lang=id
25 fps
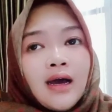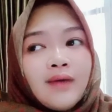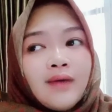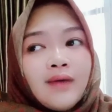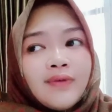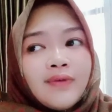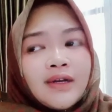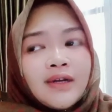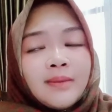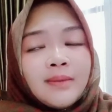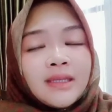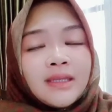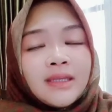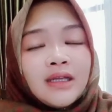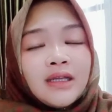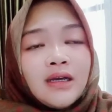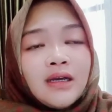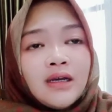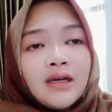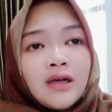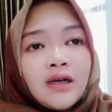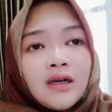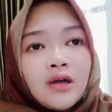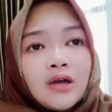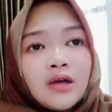apa
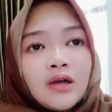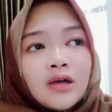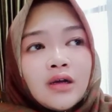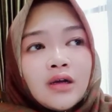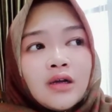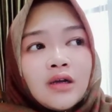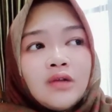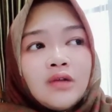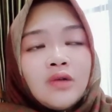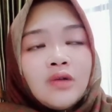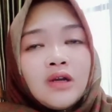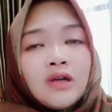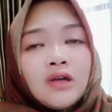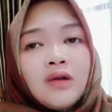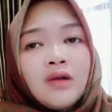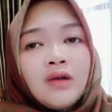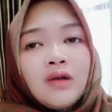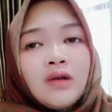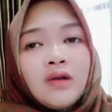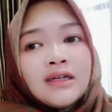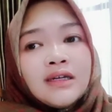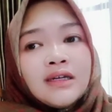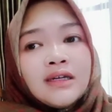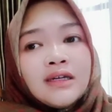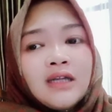namanya
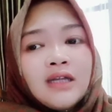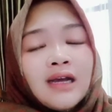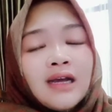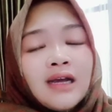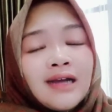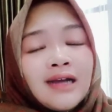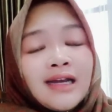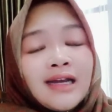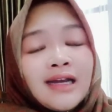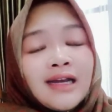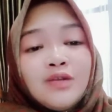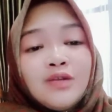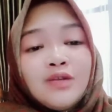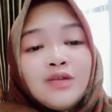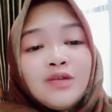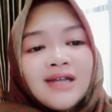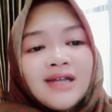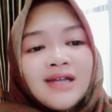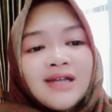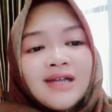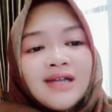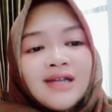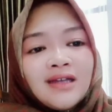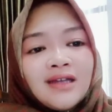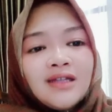keluh-keluhan yang ada di
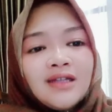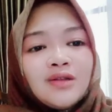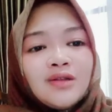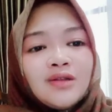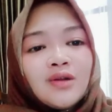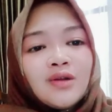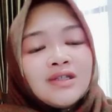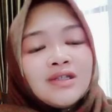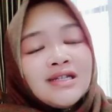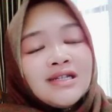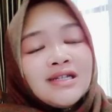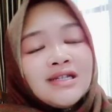wajah gitu loh.